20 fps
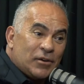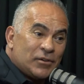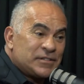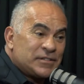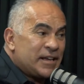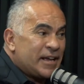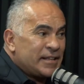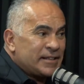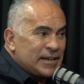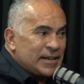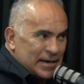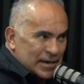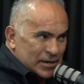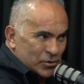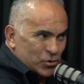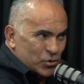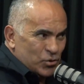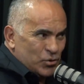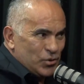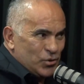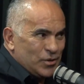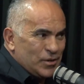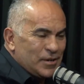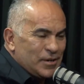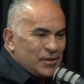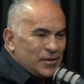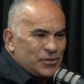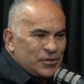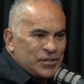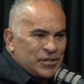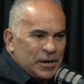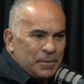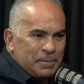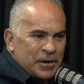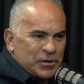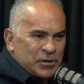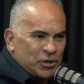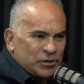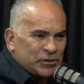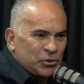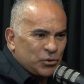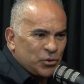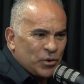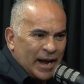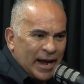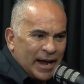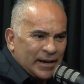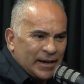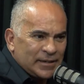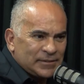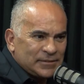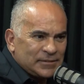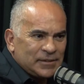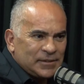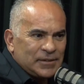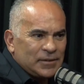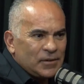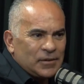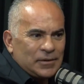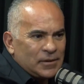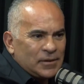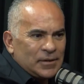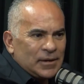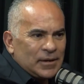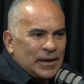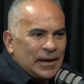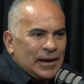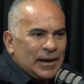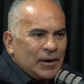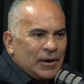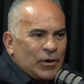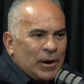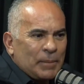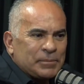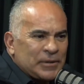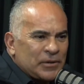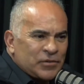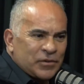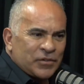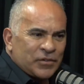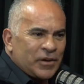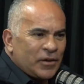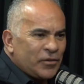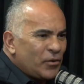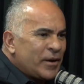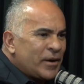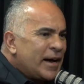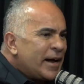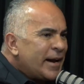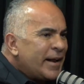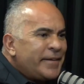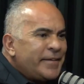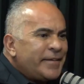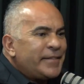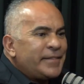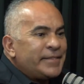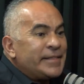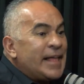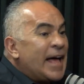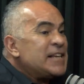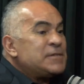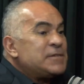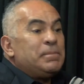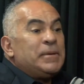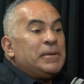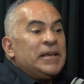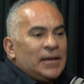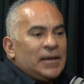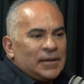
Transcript: você entra lá no, no CNPJ do cara, a, ah, o capital social do cara é de 10 bi.